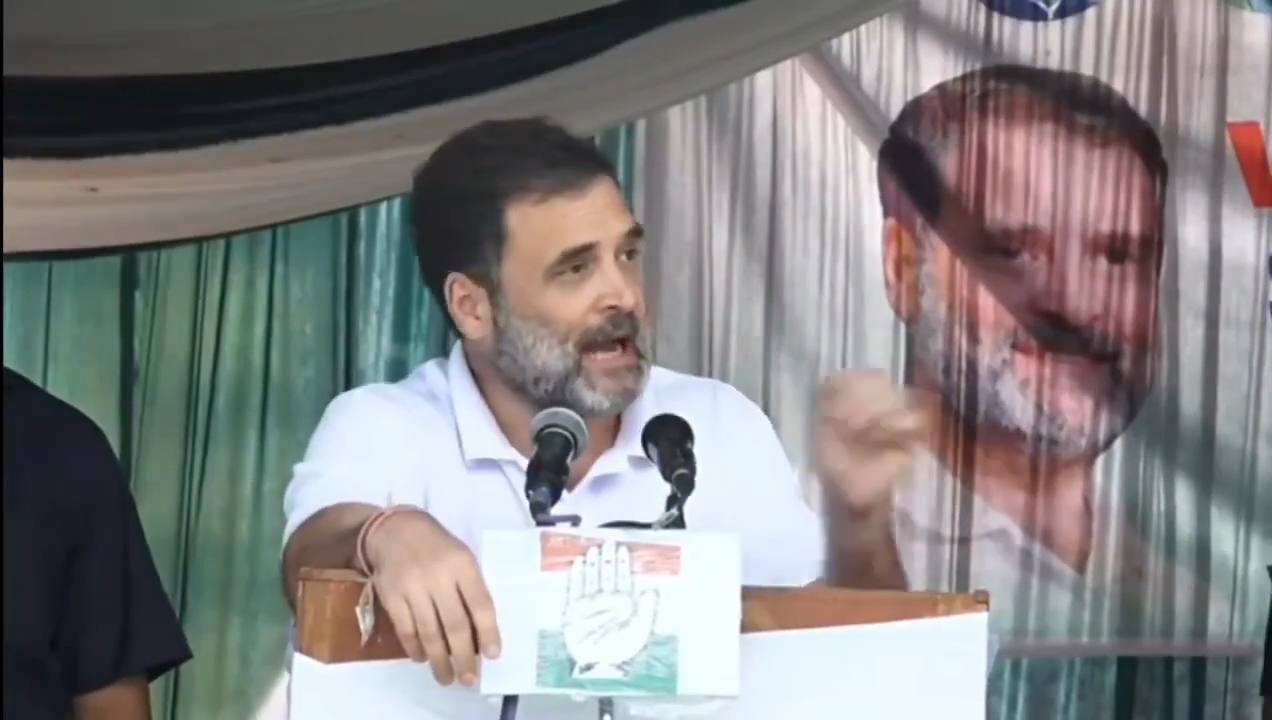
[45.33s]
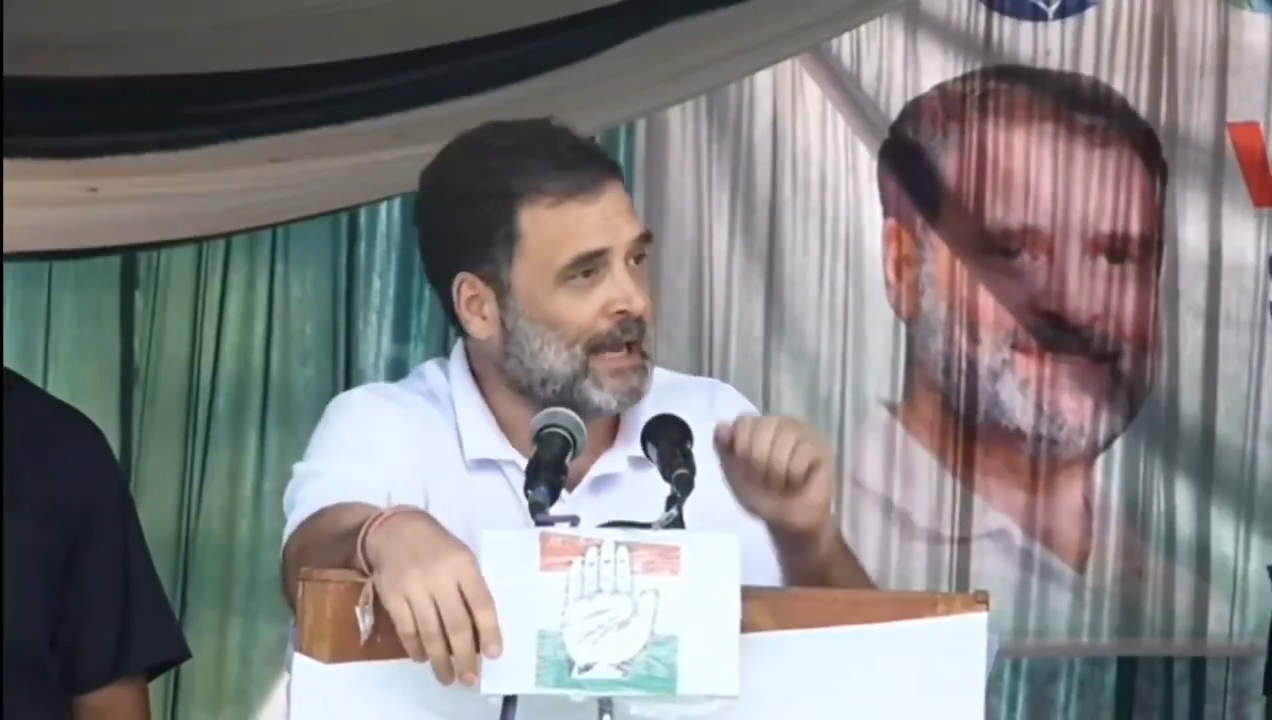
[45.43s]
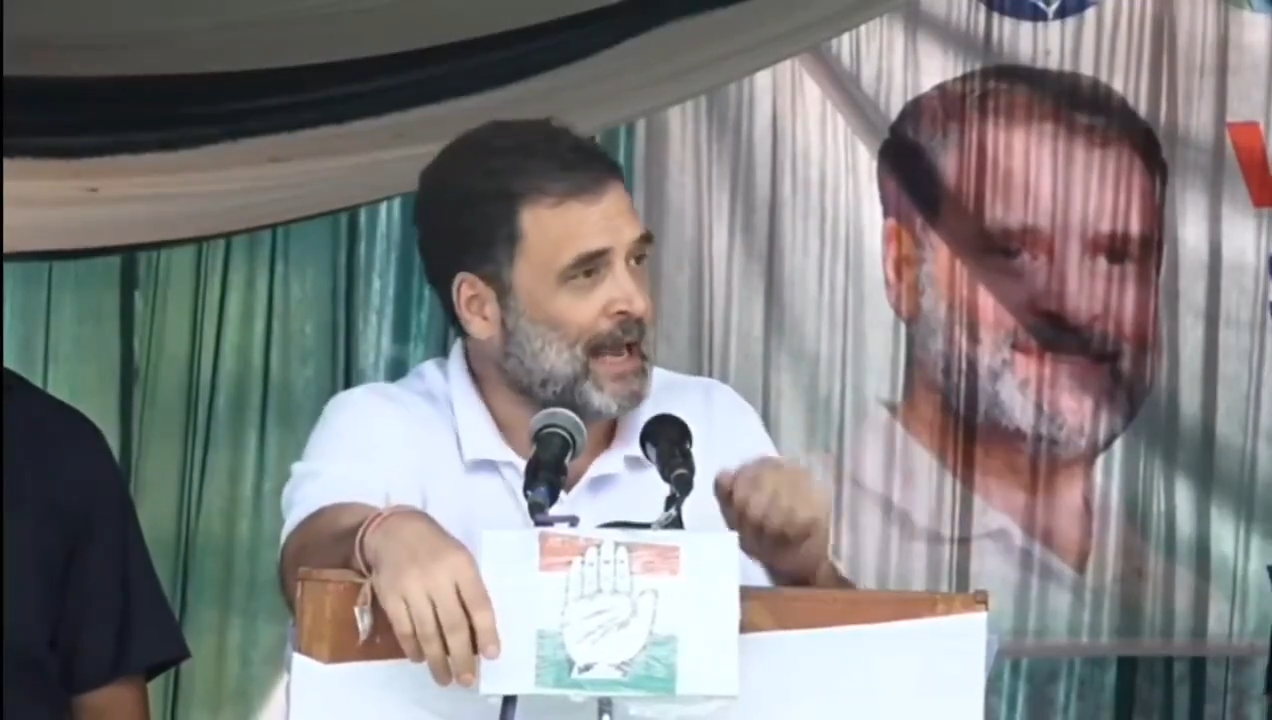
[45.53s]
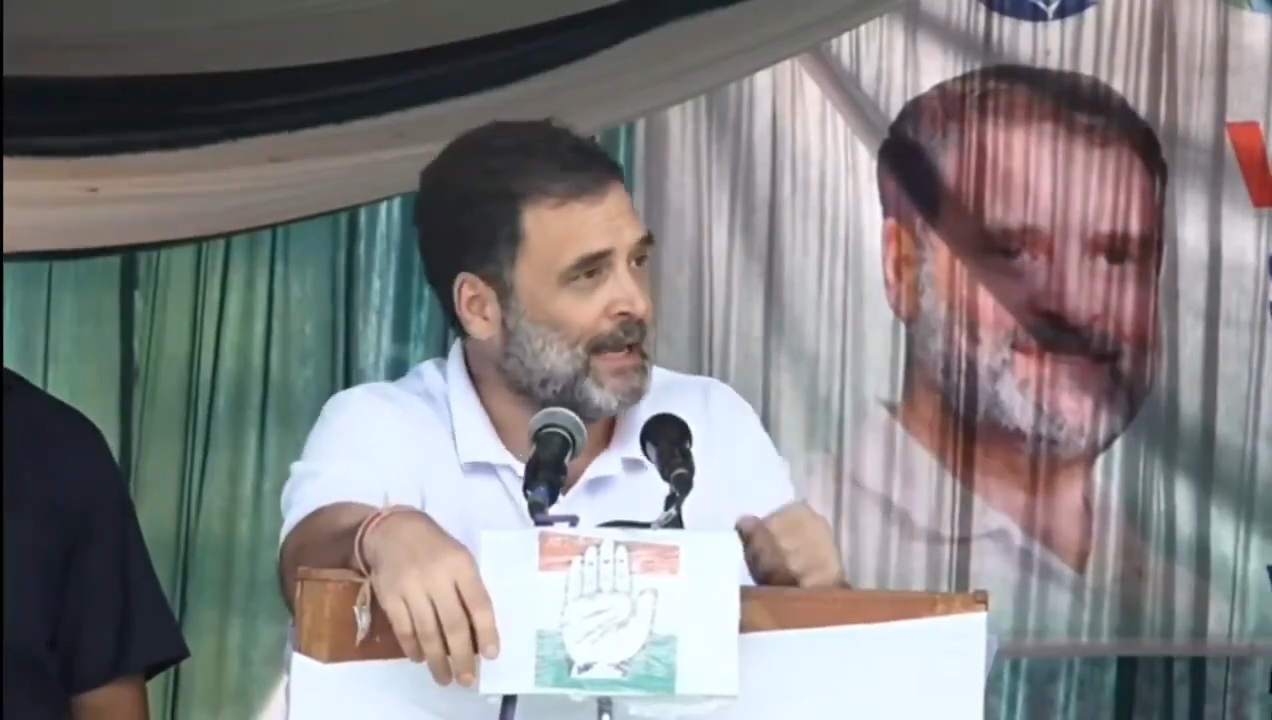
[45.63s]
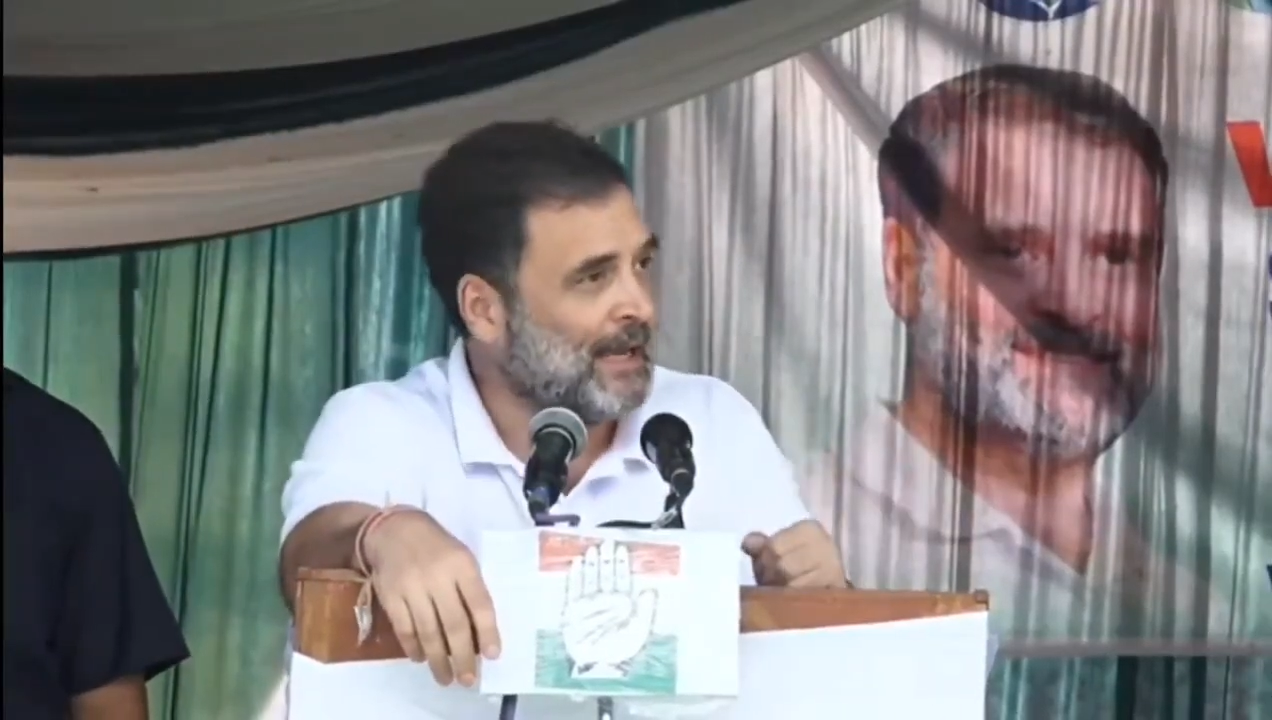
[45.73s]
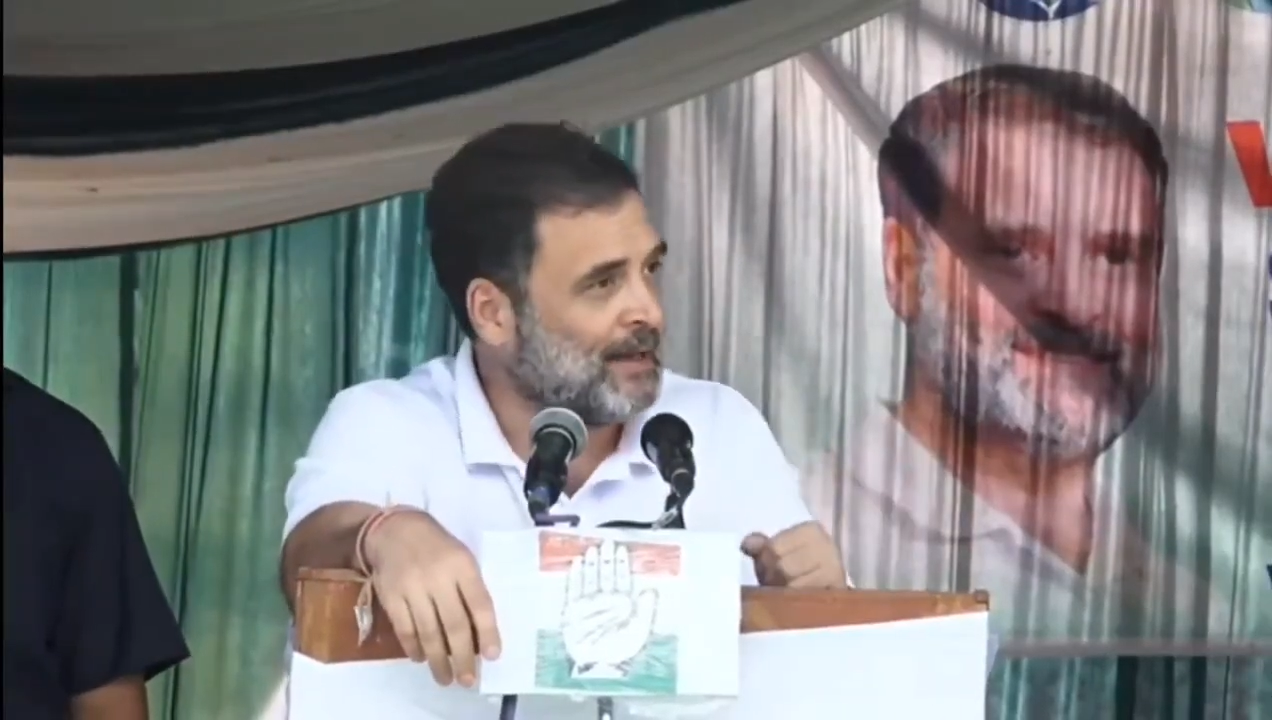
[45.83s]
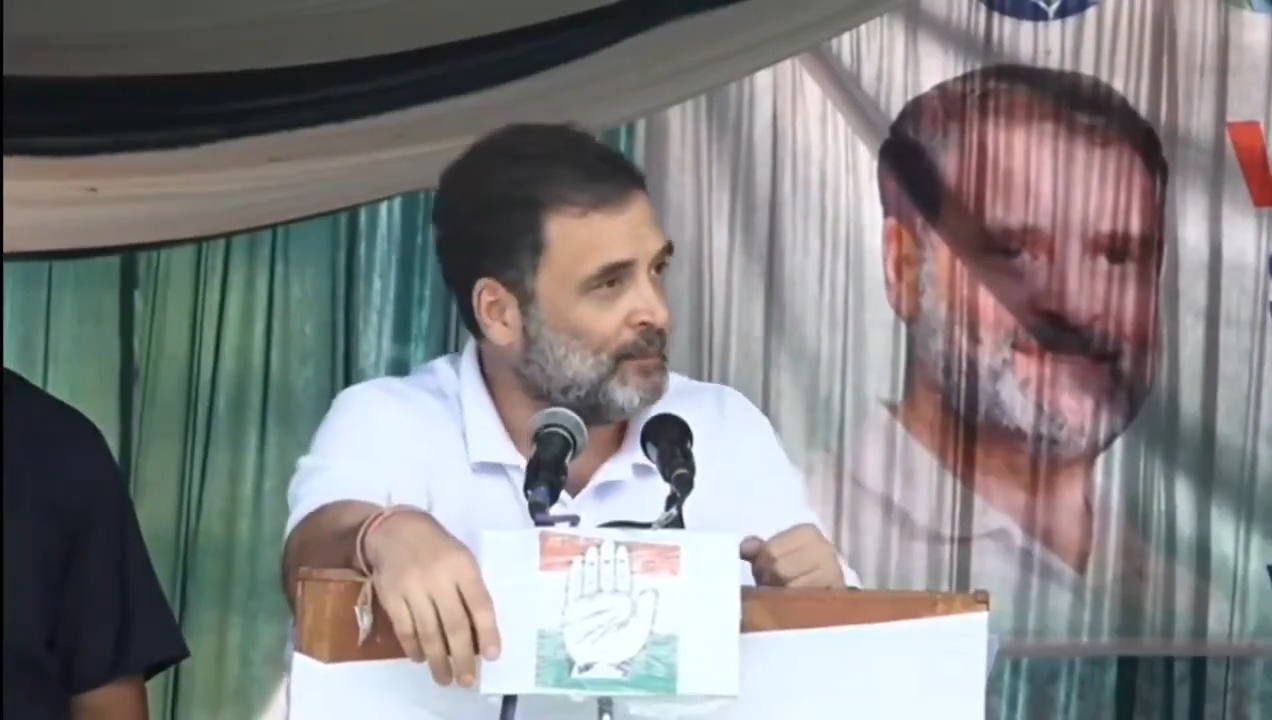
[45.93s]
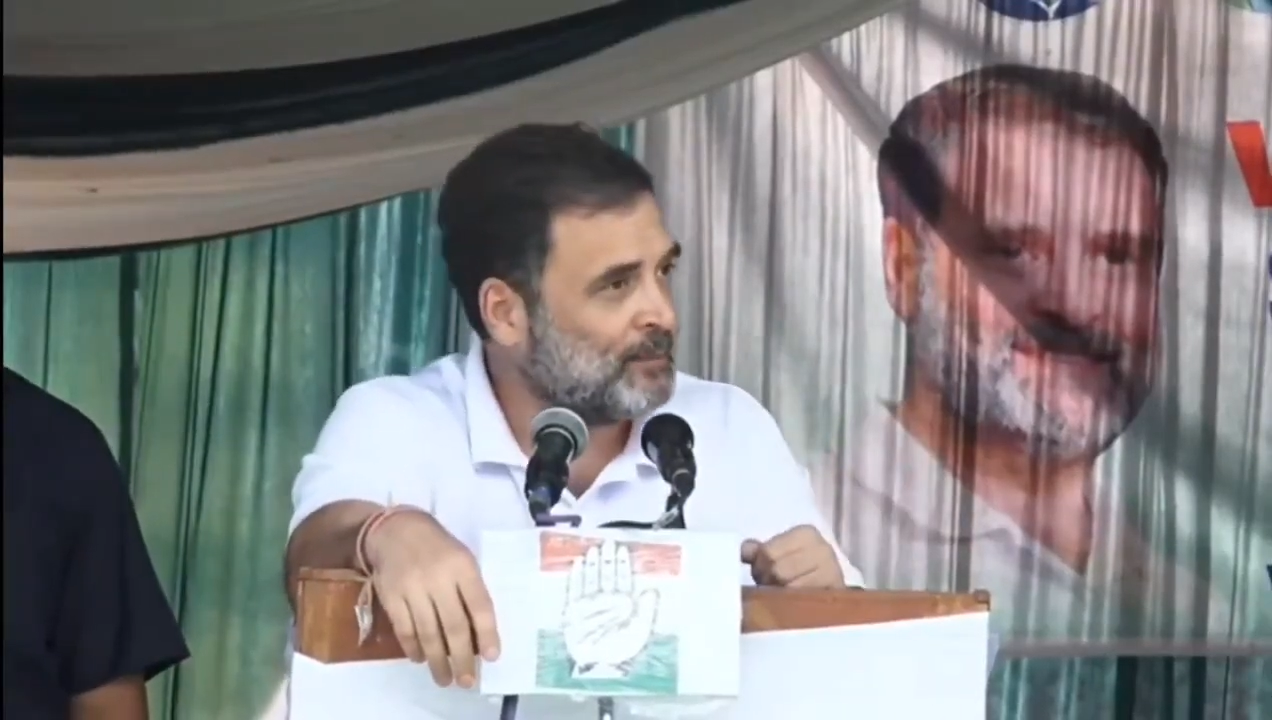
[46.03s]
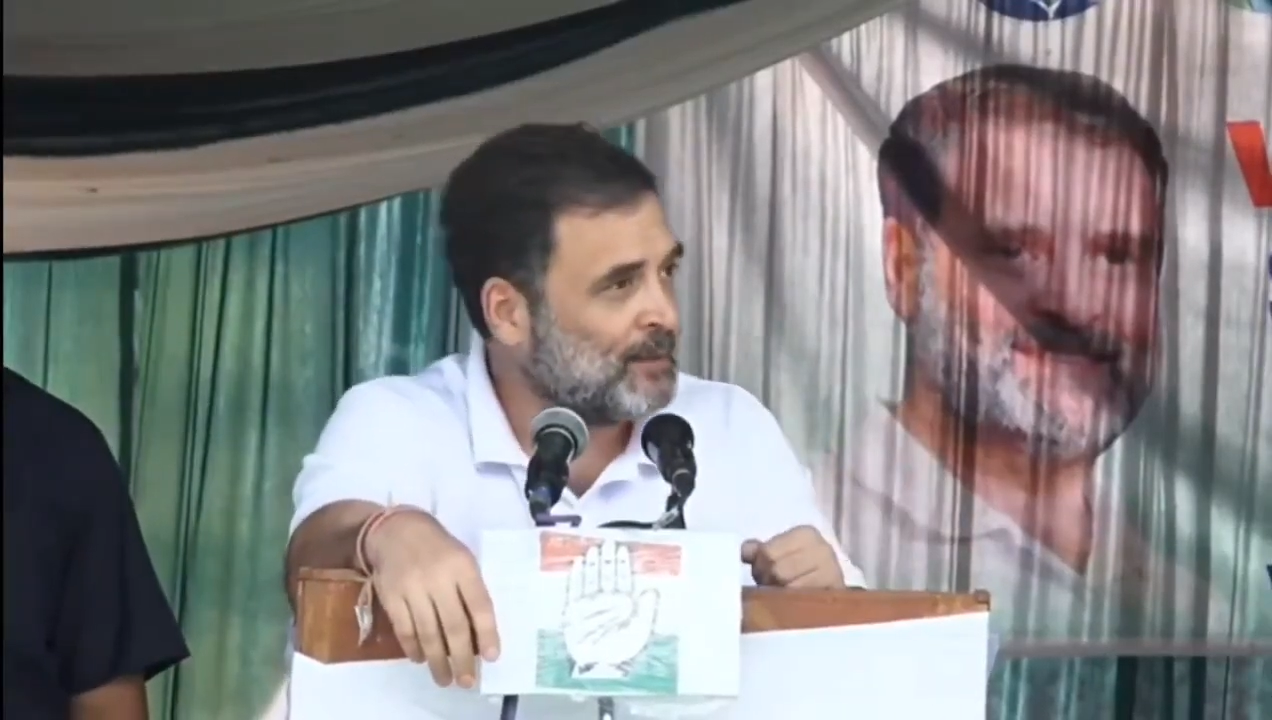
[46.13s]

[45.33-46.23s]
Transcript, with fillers: क्या कहेंगे